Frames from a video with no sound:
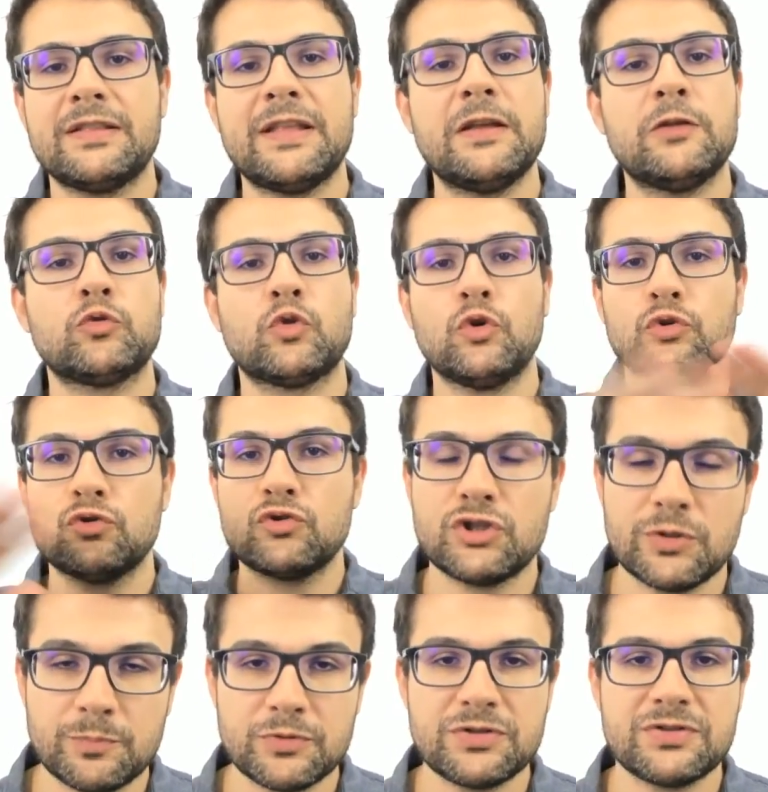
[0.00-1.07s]
Tem todo
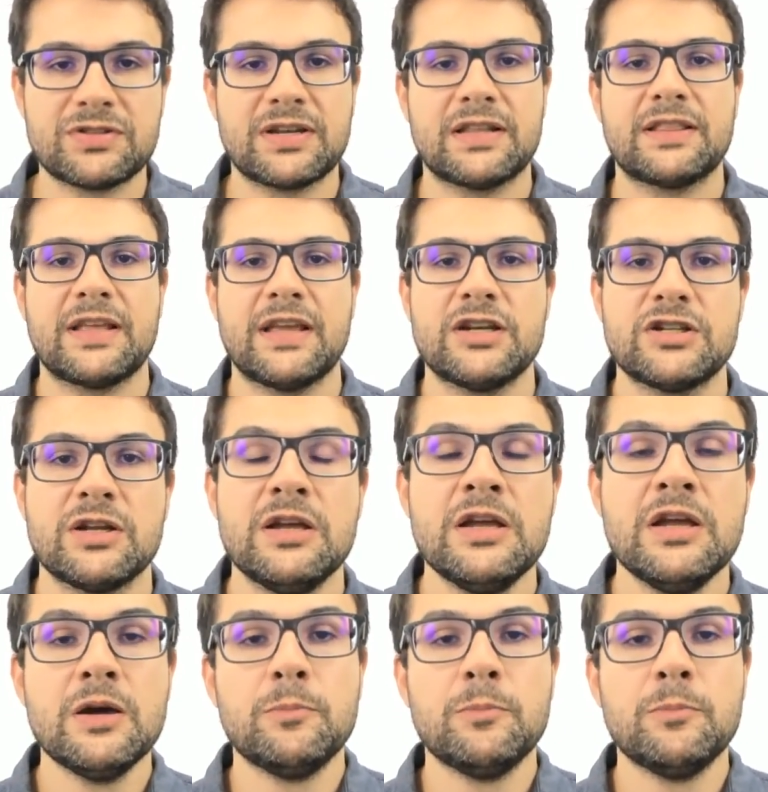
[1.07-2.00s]
tipo de estratégia,